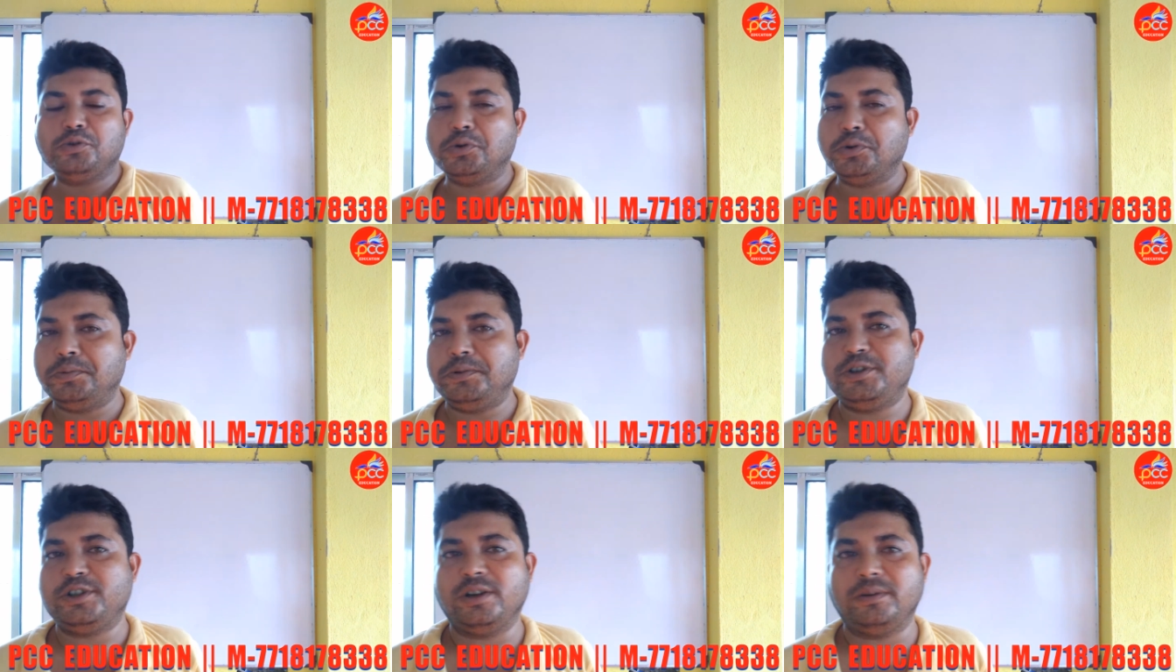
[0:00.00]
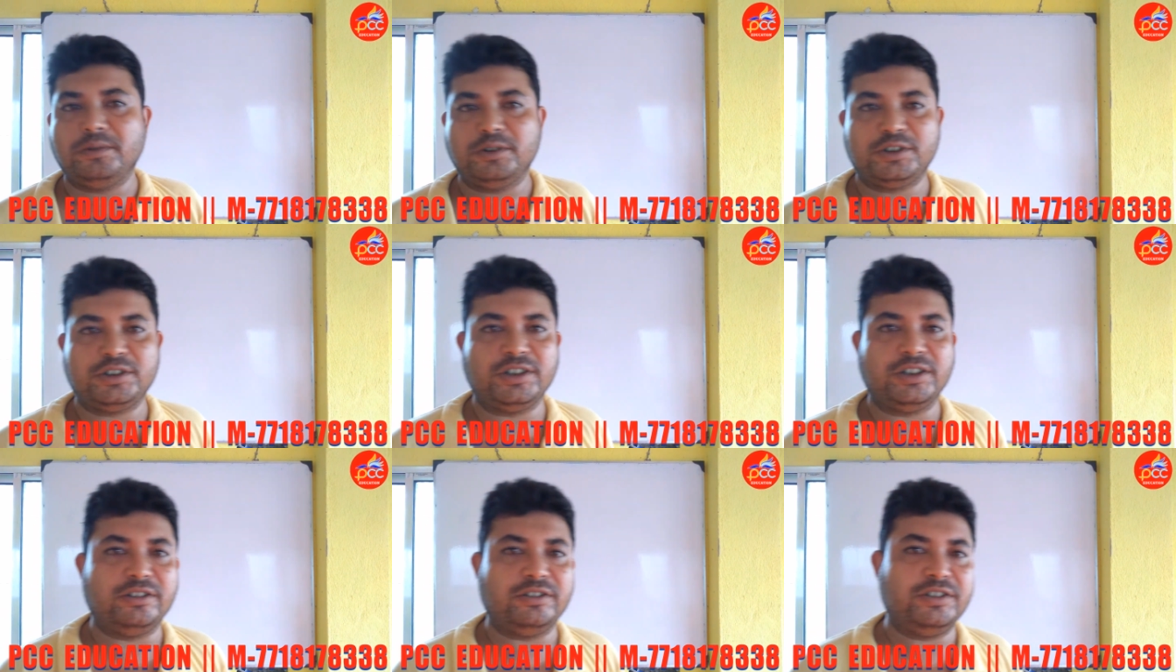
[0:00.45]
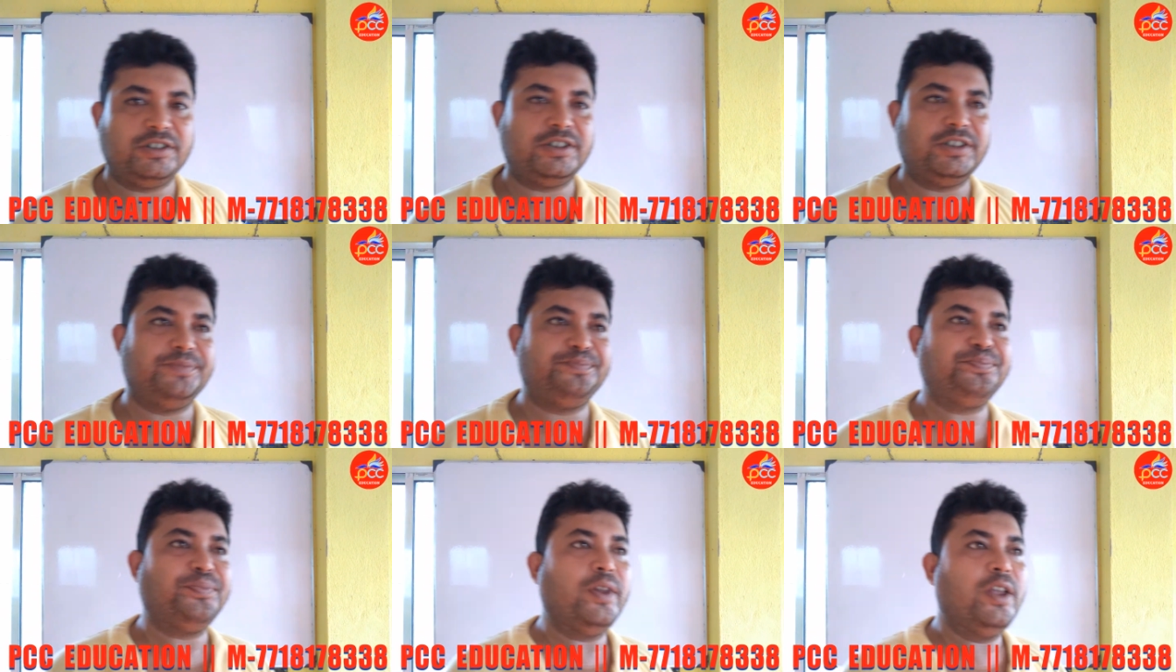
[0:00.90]
খুবই সমস্যা
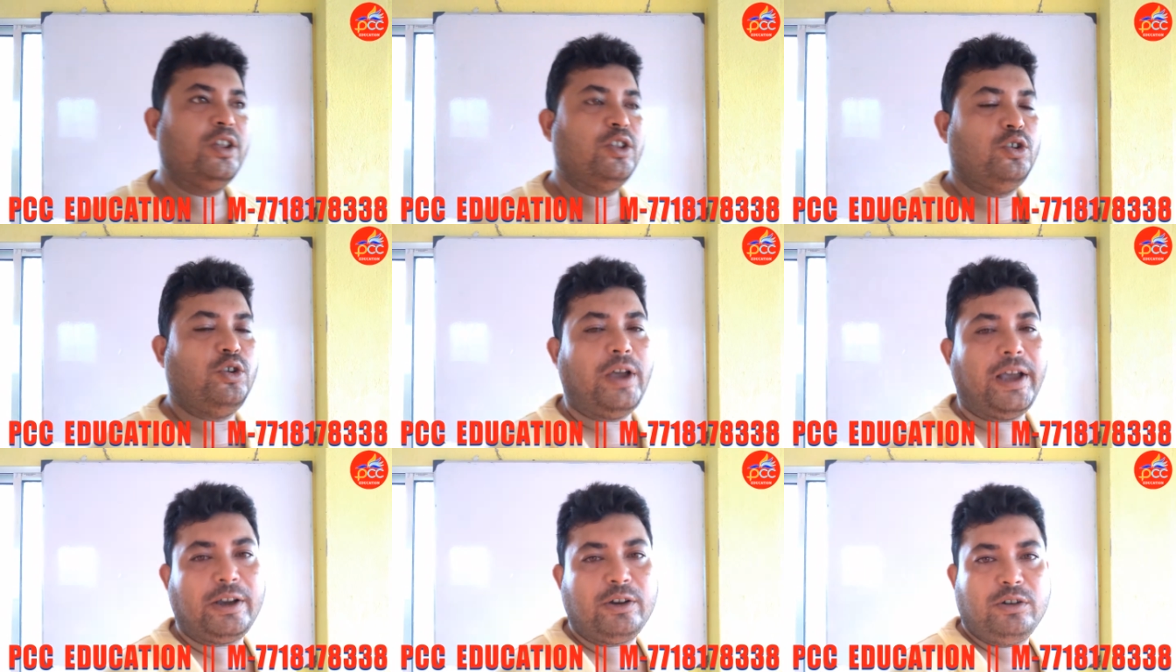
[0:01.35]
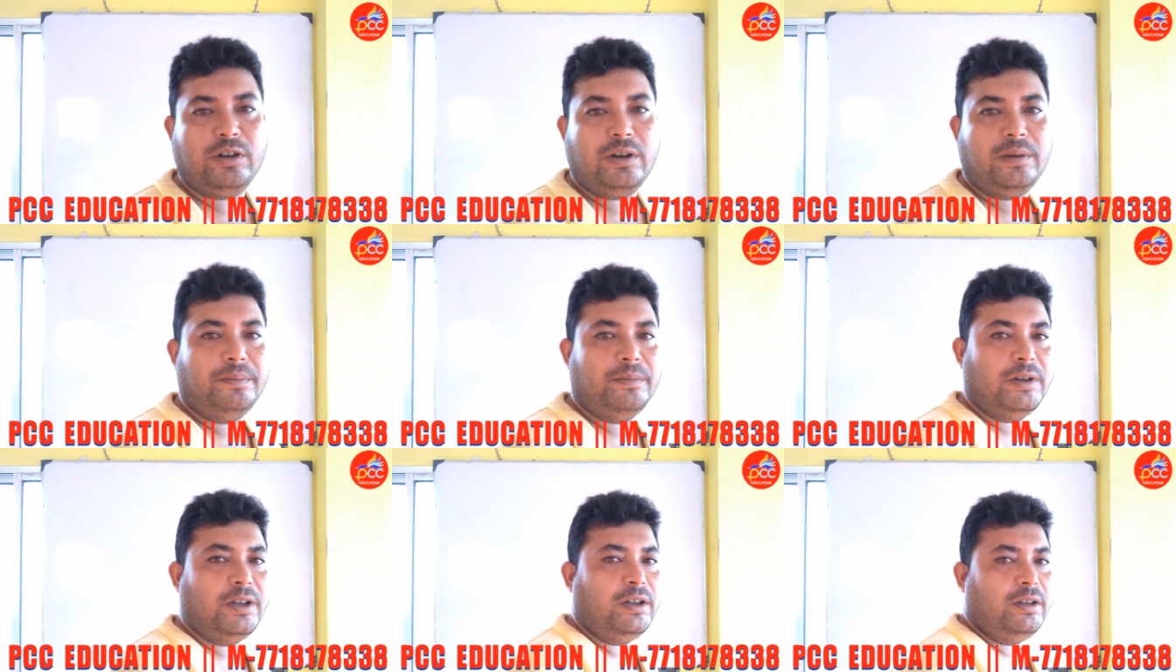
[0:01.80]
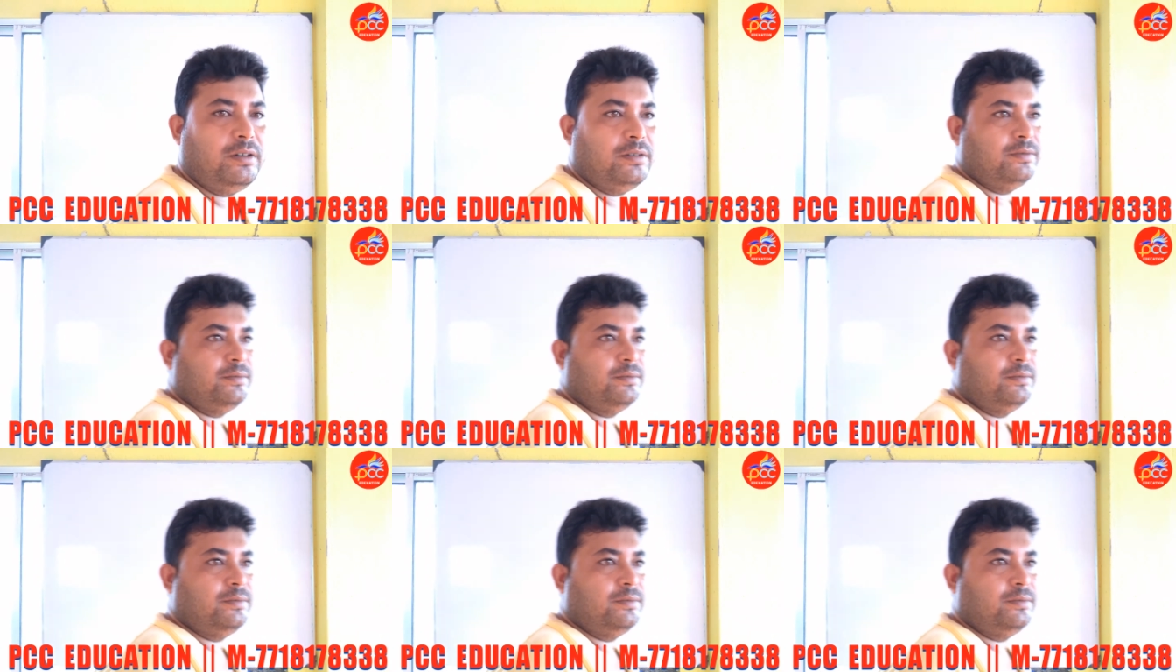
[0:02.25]
রয়েছে তো এখন আমরা